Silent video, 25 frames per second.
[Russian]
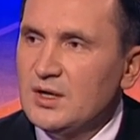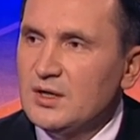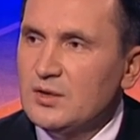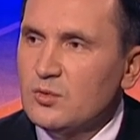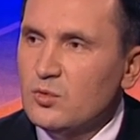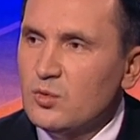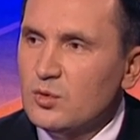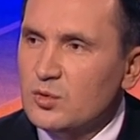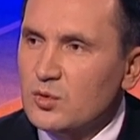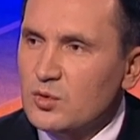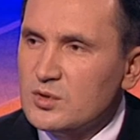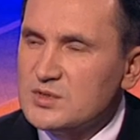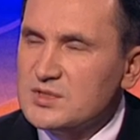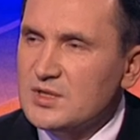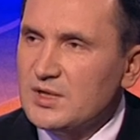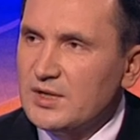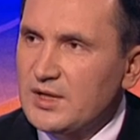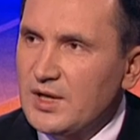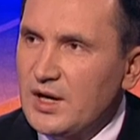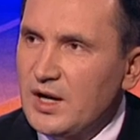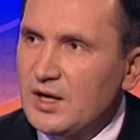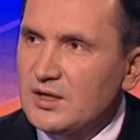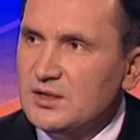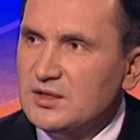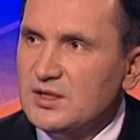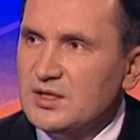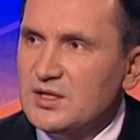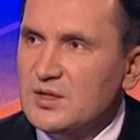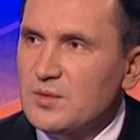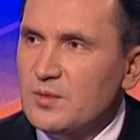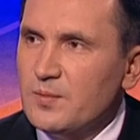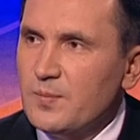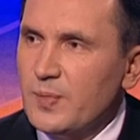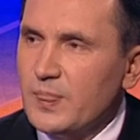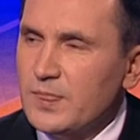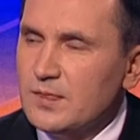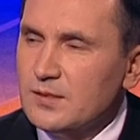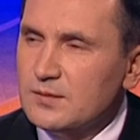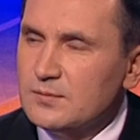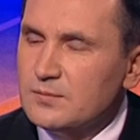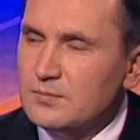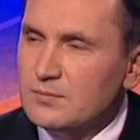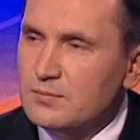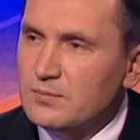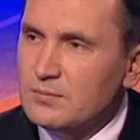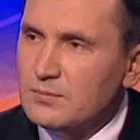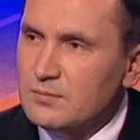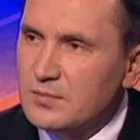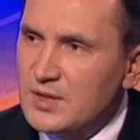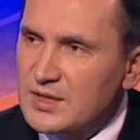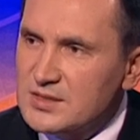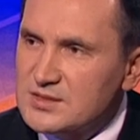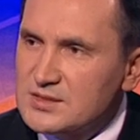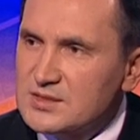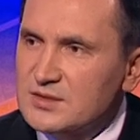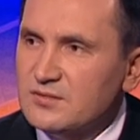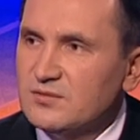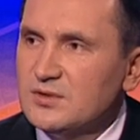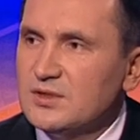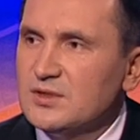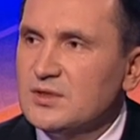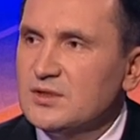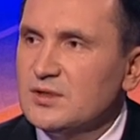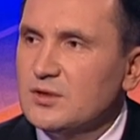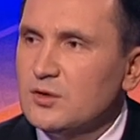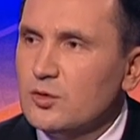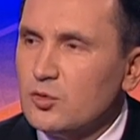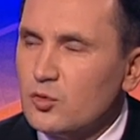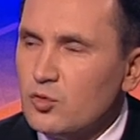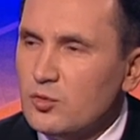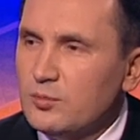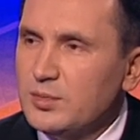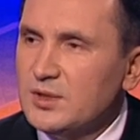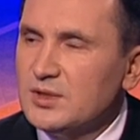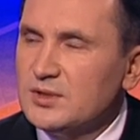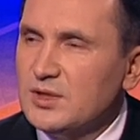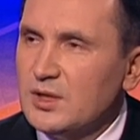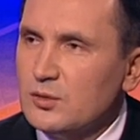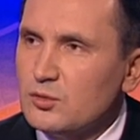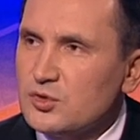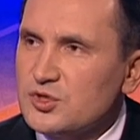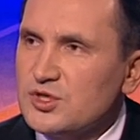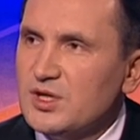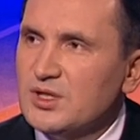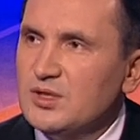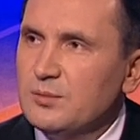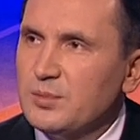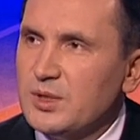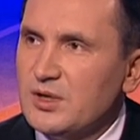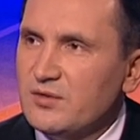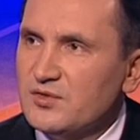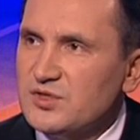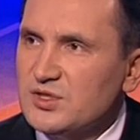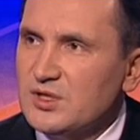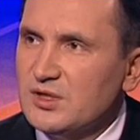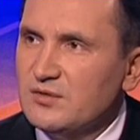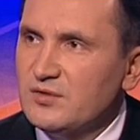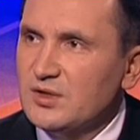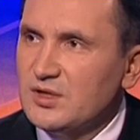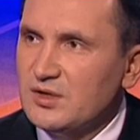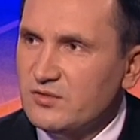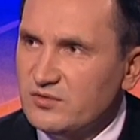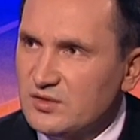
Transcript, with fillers: угроза реальная массовых грубых нарушений прав человека,